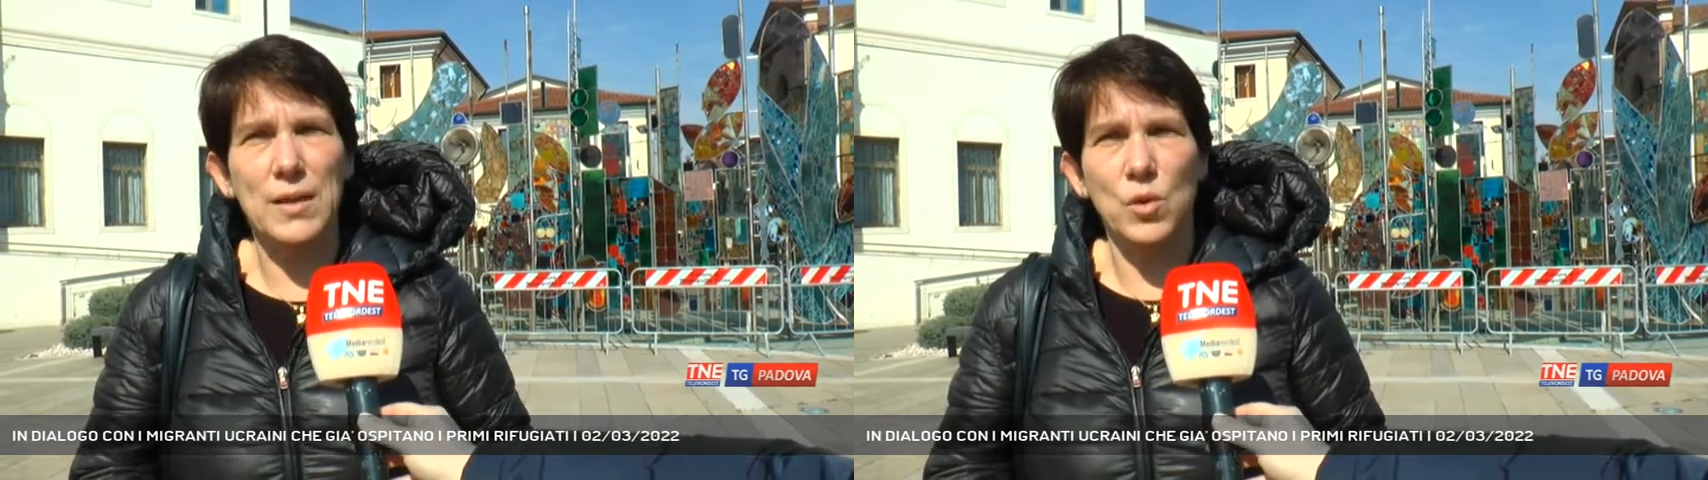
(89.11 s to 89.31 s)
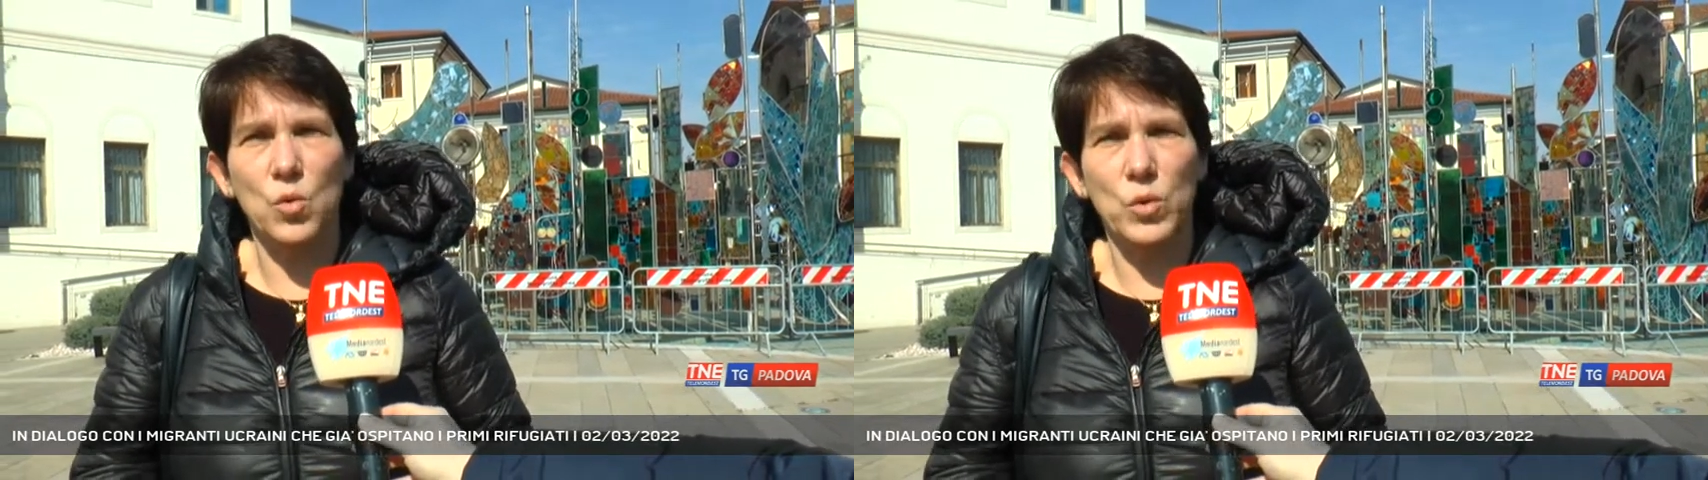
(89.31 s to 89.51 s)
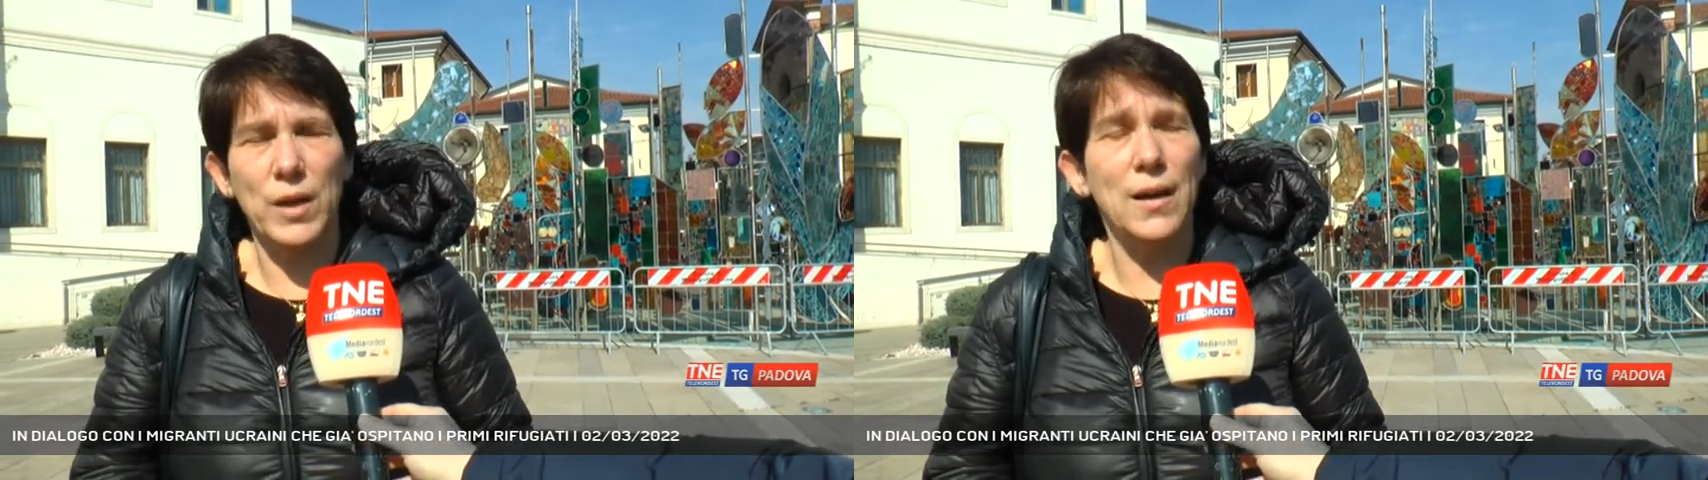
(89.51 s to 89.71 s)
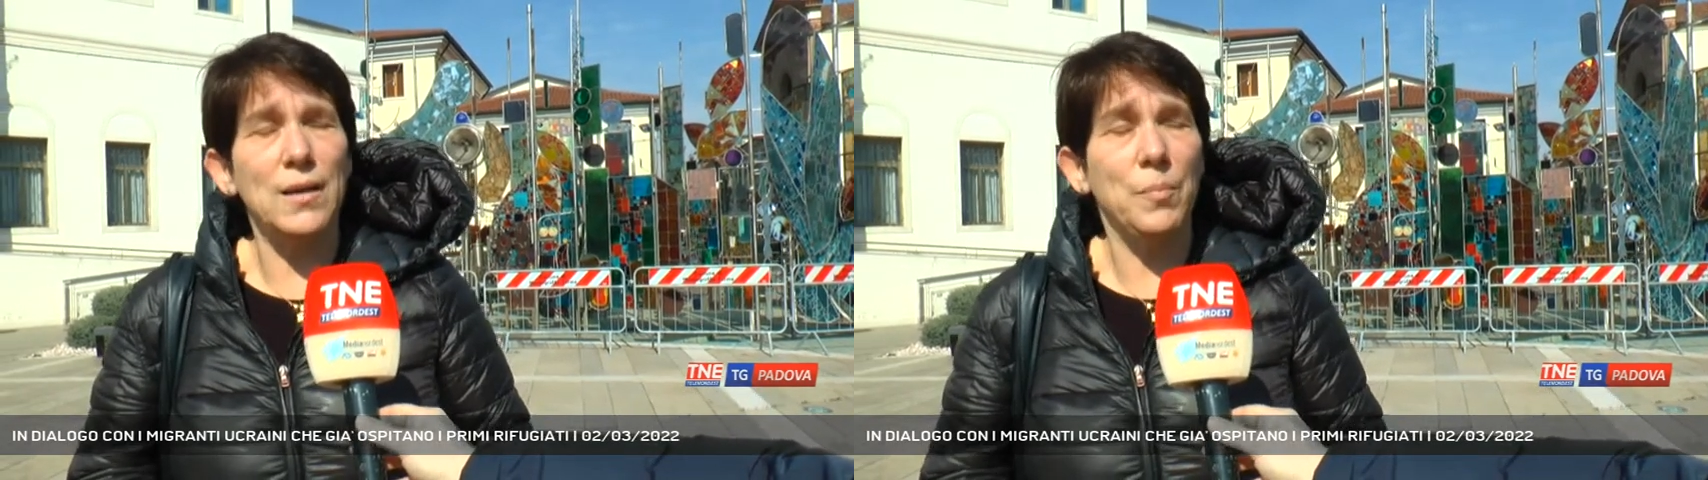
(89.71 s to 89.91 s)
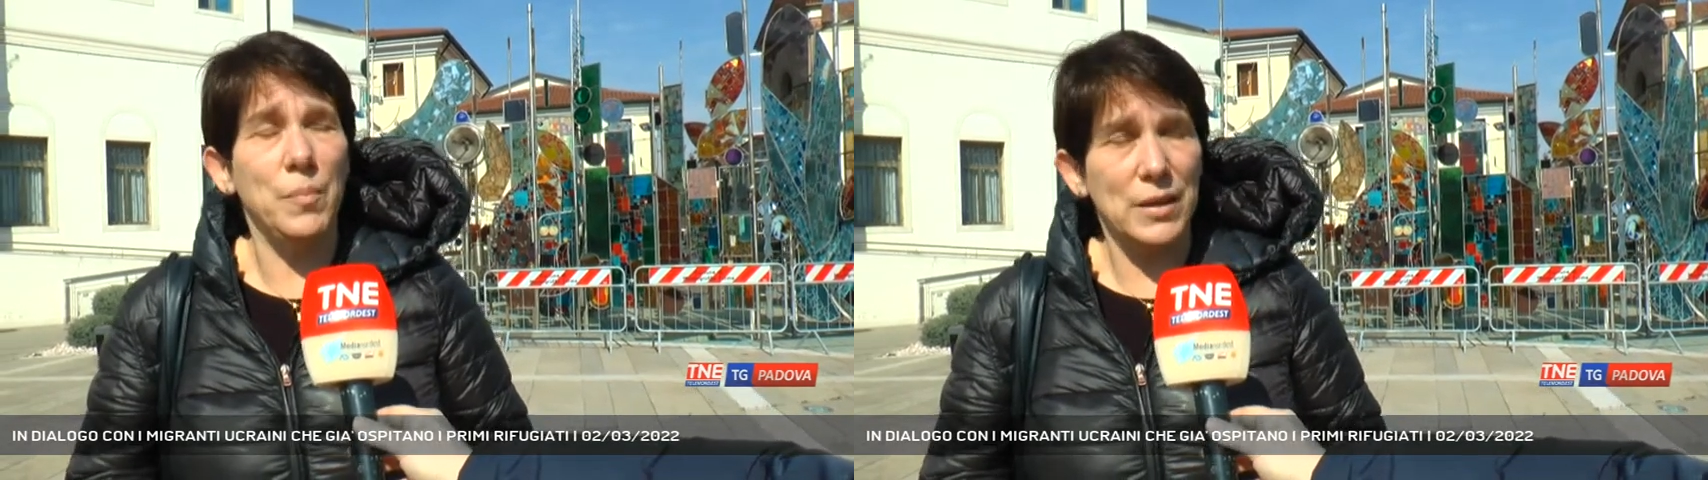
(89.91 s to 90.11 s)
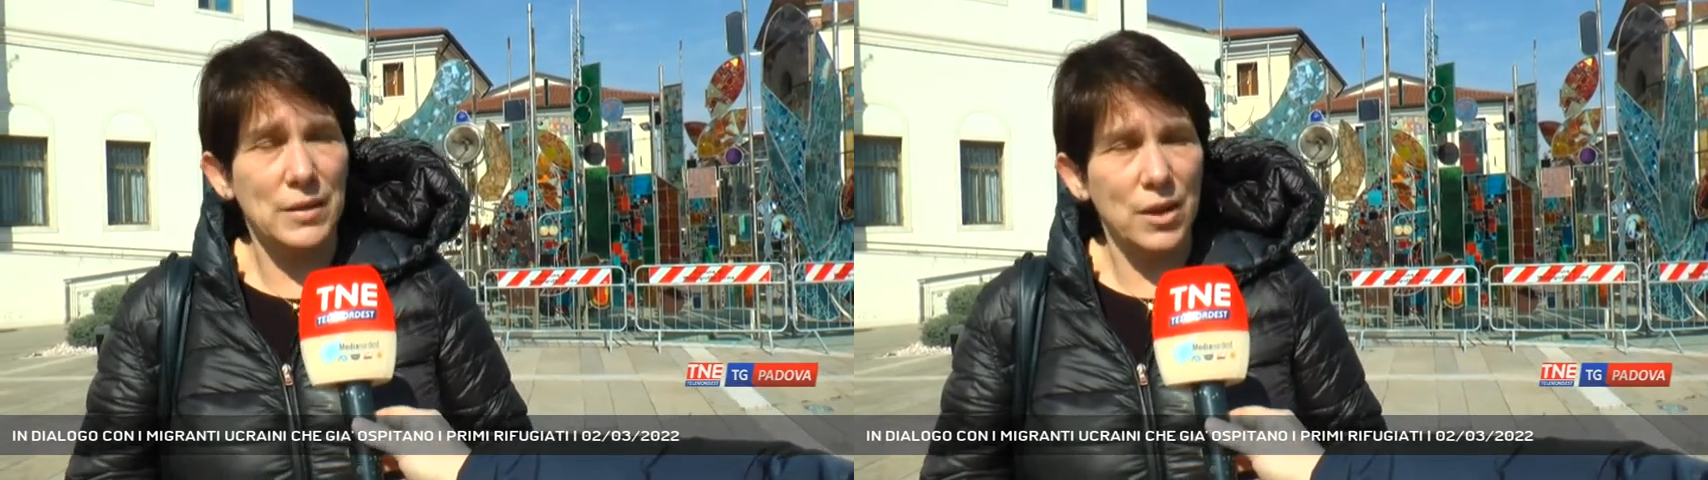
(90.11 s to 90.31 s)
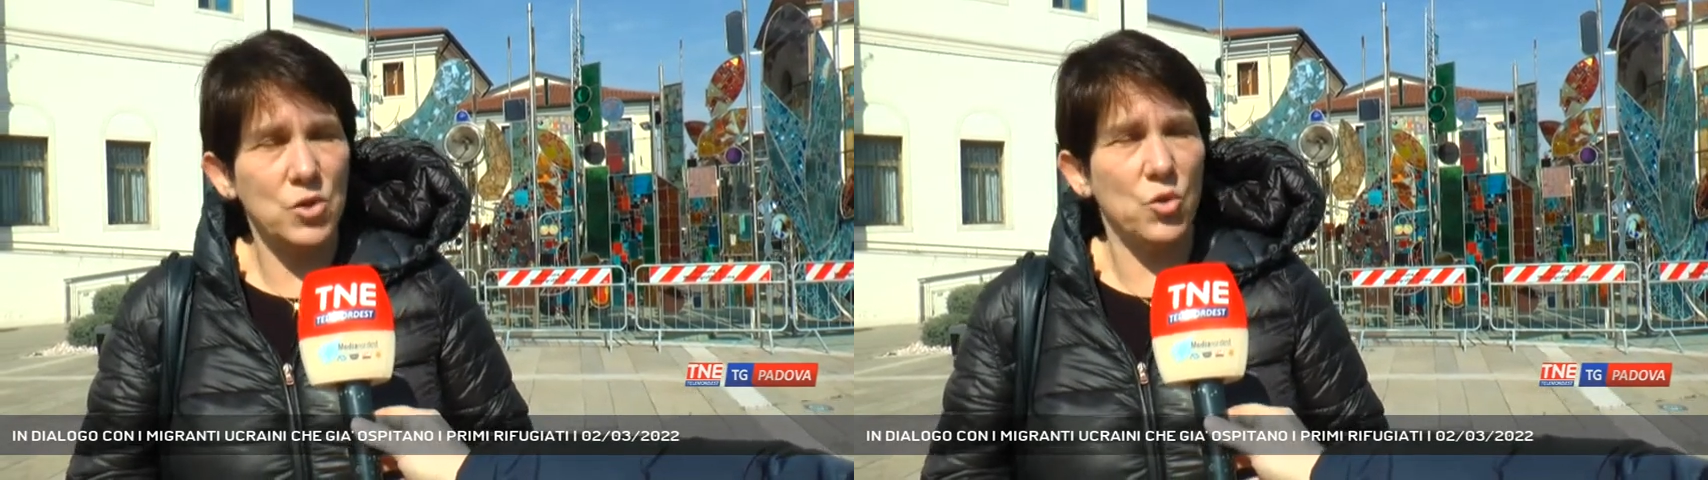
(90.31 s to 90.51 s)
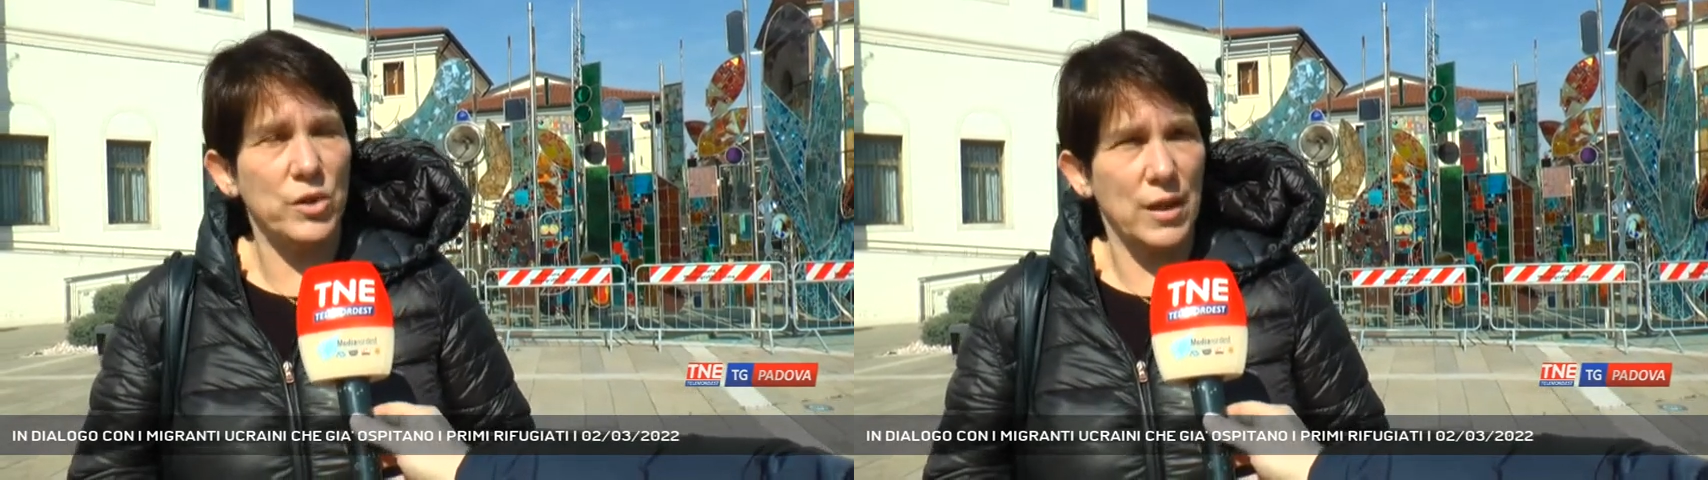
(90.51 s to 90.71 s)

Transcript: da alcuni anni per tre giorni